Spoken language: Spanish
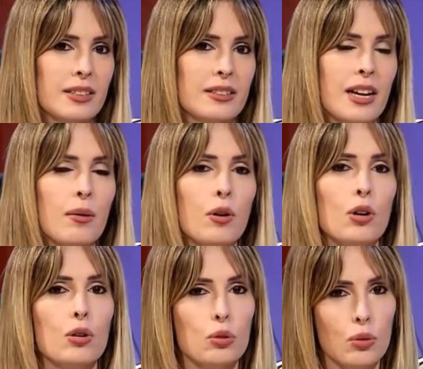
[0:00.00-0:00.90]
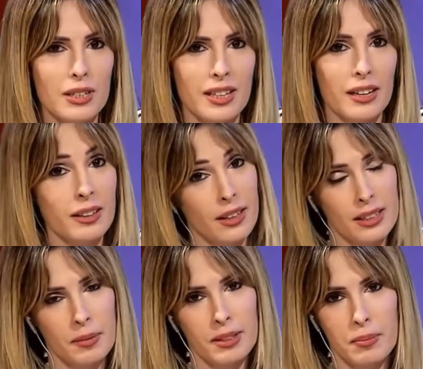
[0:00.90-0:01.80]
Cecilia Boloco tuvo que salir
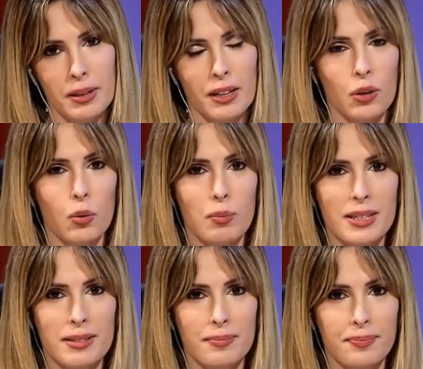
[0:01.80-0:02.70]
directamente a pedir disculpas.